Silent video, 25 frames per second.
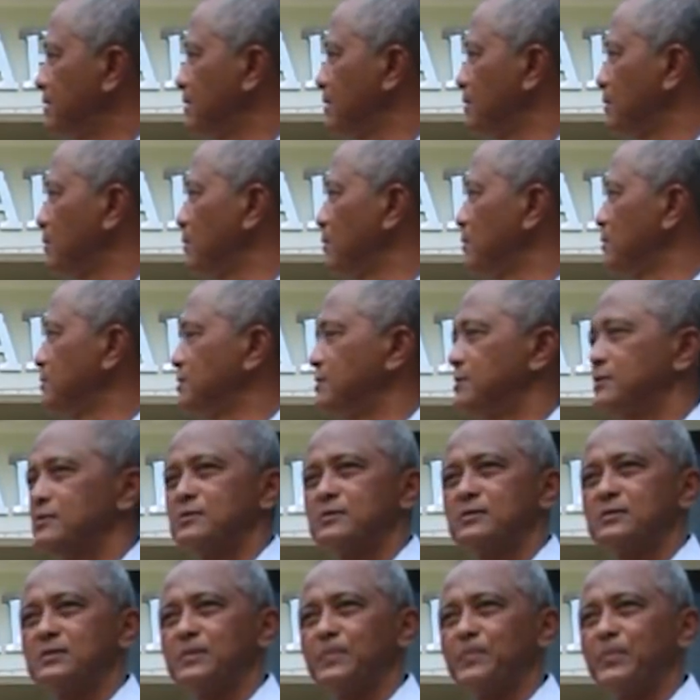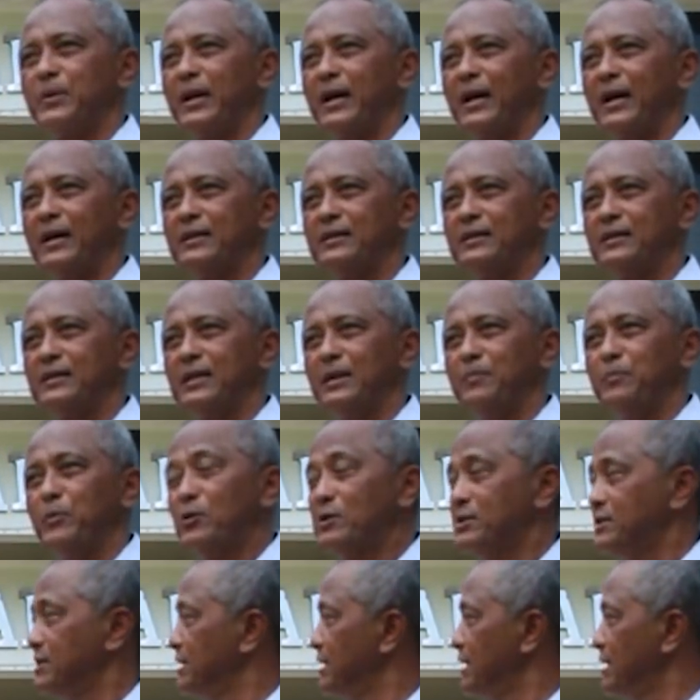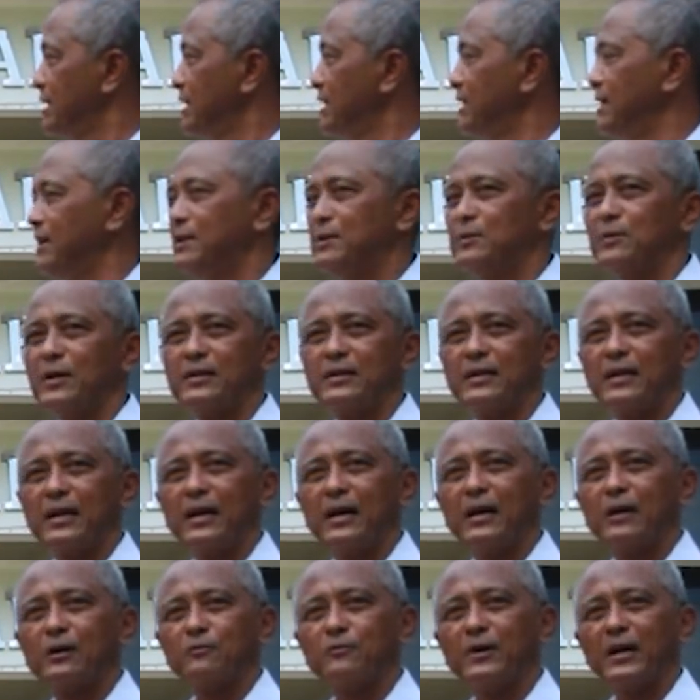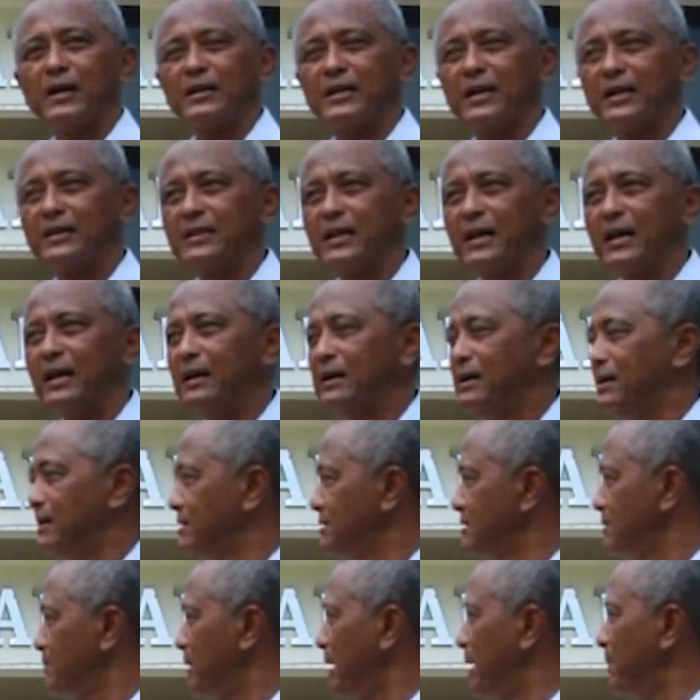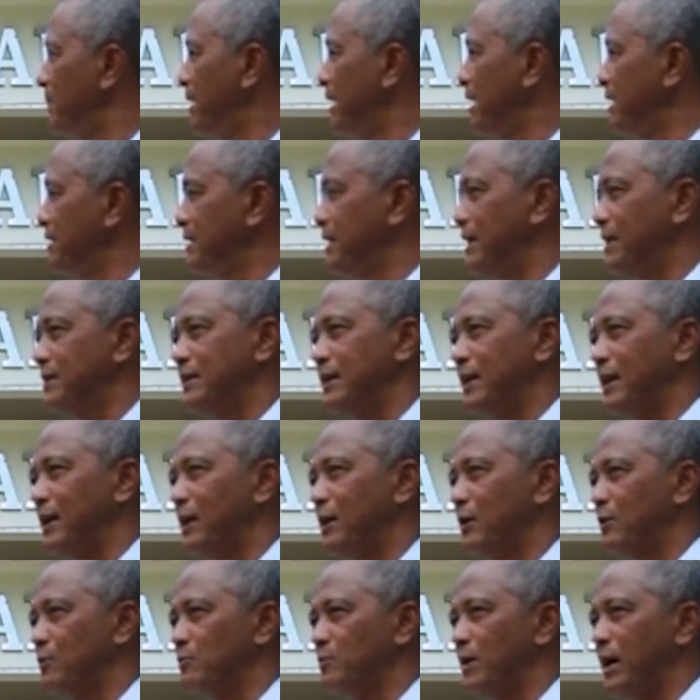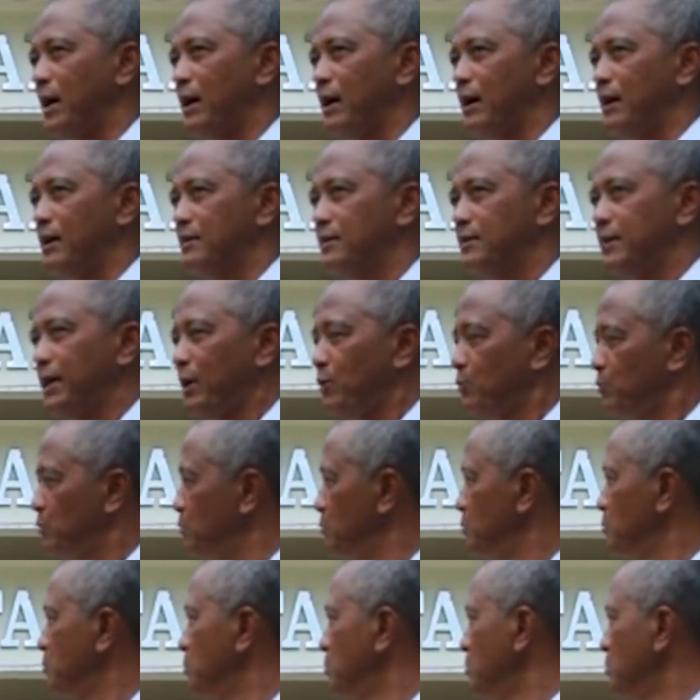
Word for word: Terus sebelah timur sendiri itu adalah ruang data, sebelah baratnya adalah ruang TU,